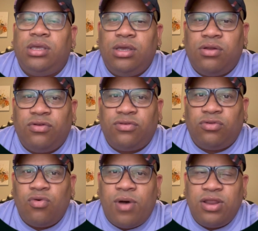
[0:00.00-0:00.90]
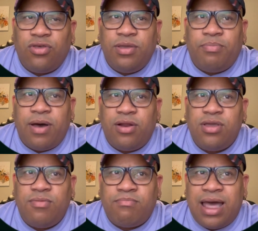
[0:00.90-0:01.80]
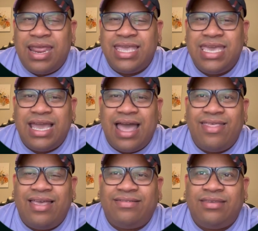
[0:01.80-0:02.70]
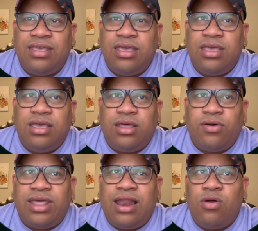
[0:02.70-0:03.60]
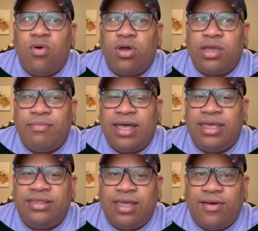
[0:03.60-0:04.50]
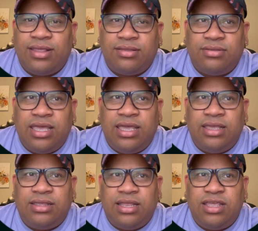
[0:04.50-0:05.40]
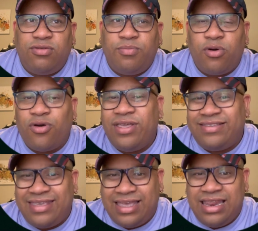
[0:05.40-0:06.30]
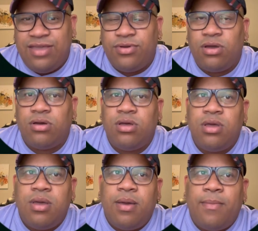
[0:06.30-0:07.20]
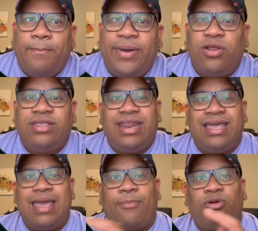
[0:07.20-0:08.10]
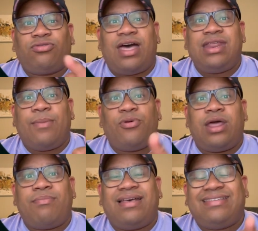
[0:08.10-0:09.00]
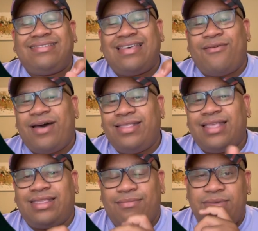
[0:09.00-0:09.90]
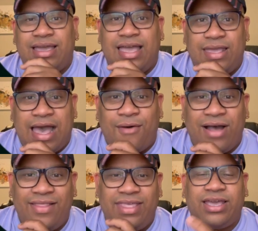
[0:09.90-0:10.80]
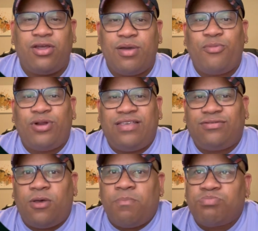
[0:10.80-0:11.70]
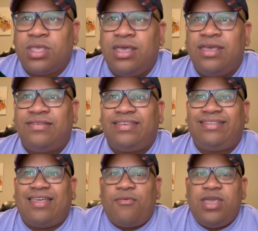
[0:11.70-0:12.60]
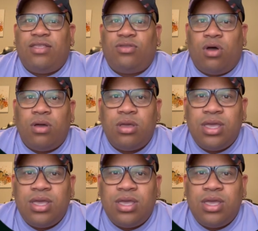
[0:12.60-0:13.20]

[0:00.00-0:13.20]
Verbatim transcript: incluso tuvo varios disparos y varias llegadas. Creo que era el jugador que más estaba eh, teniendo un poco de desequilibrio, pero tiene que aportar y apoyar más esa banda también a, a Valde. Creo que por eso se está viendo